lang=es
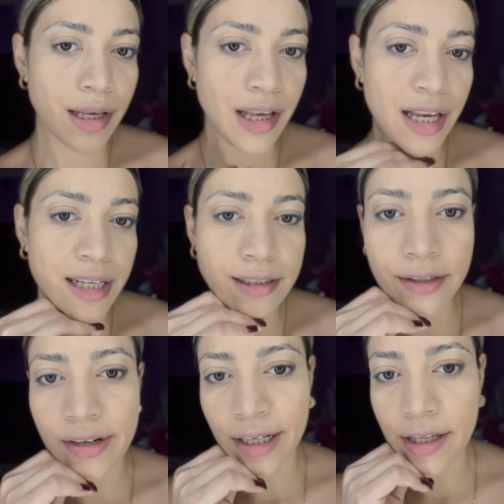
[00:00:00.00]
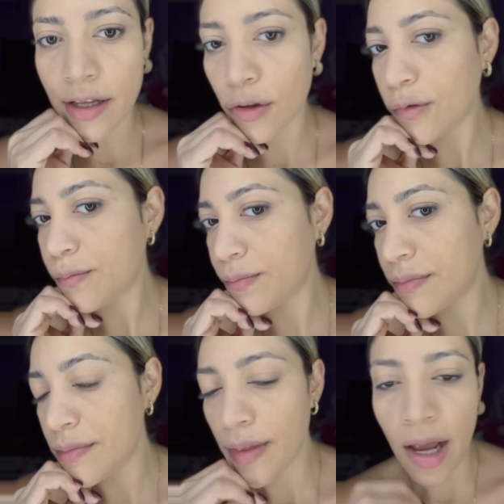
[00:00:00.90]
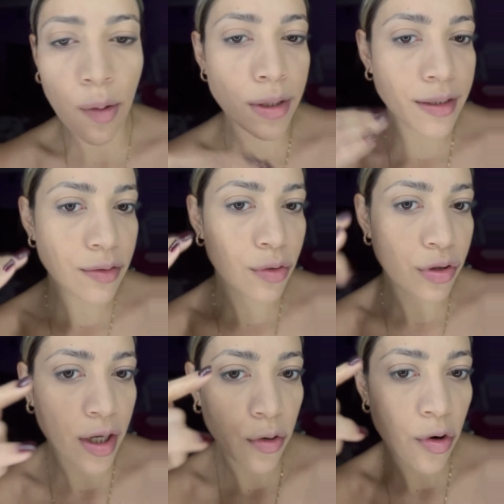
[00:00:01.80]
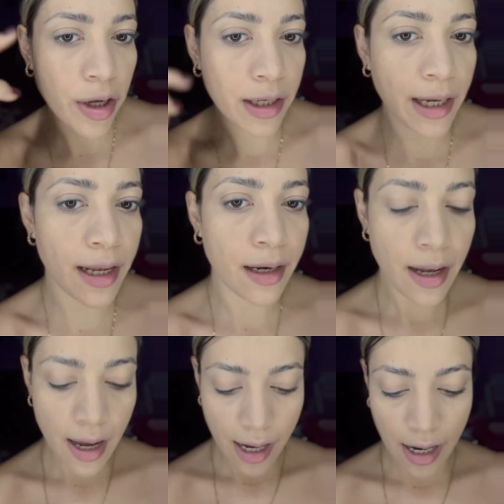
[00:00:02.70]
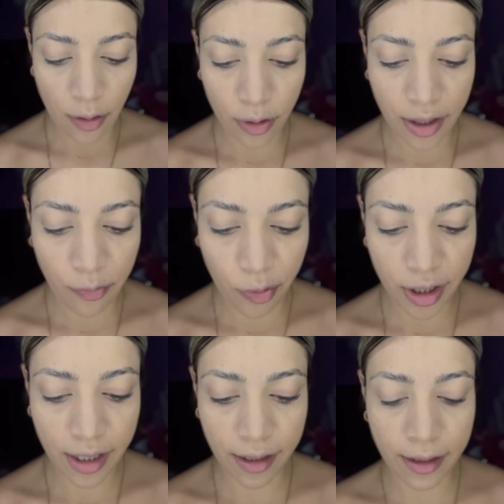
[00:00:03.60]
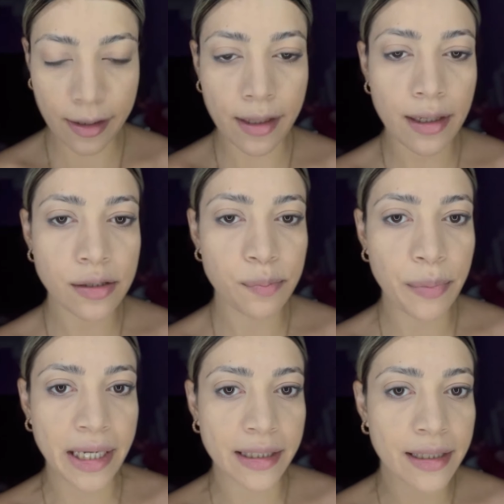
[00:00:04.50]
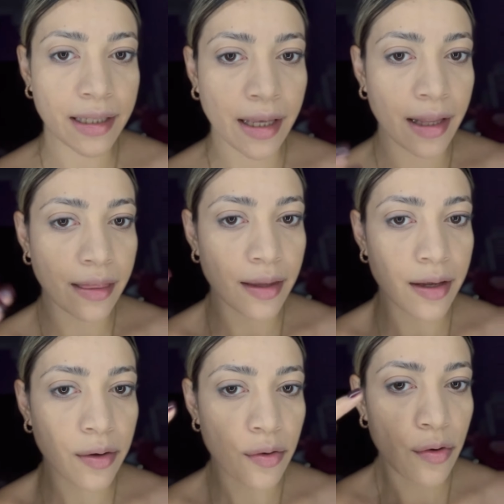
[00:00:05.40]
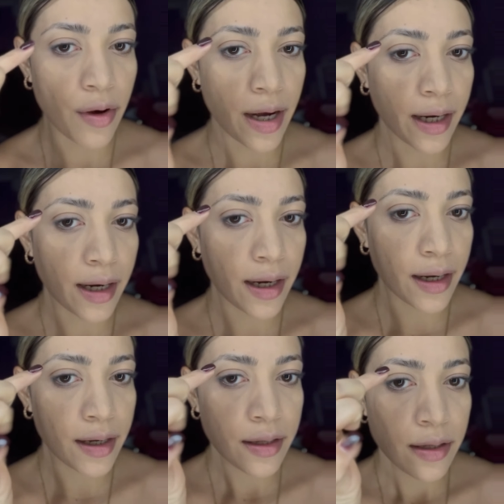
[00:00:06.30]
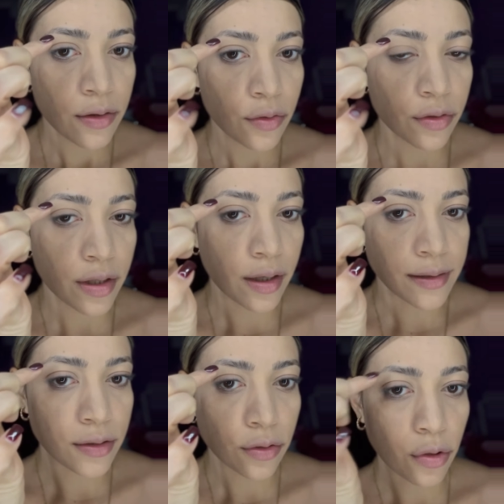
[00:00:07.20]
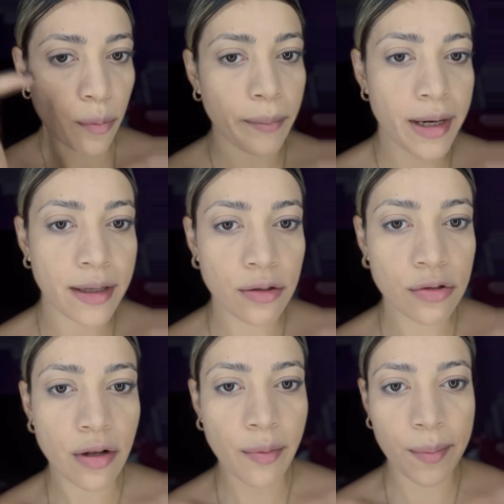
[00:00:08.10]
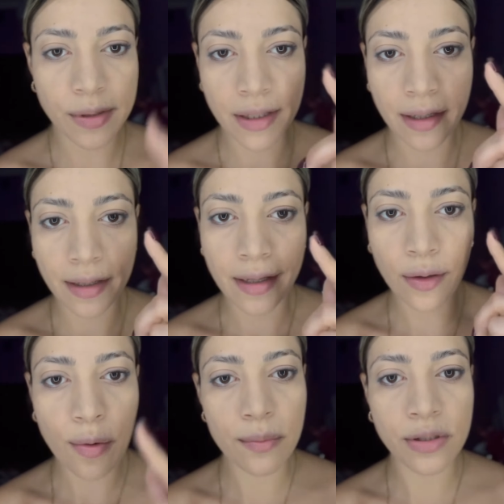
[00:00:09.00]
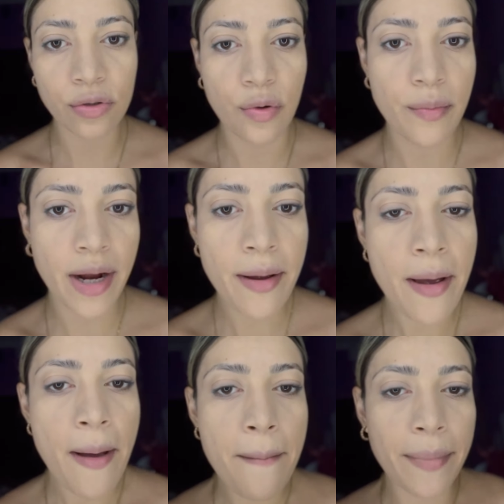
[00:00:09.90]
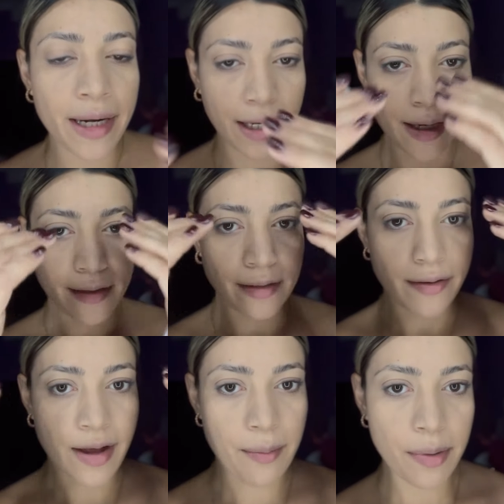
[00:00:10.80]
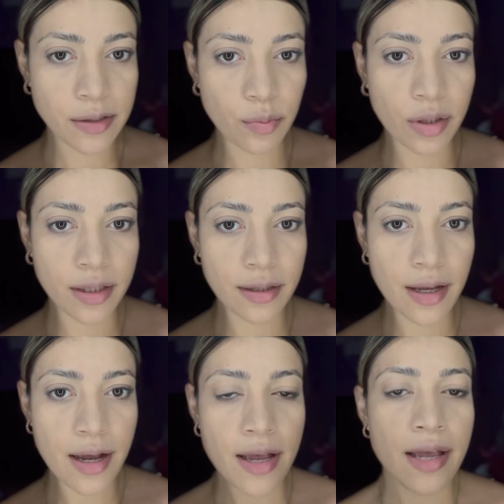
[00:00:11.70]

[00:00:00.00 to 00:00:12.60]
Y así va quedando. Ahorita solo tengo el gel. Ahora voy a rellenar las partes que tengo acá. Donde casi no tengo pelitos. La vamos a rellenar con mi sombra. Para que ya se vea más bonita.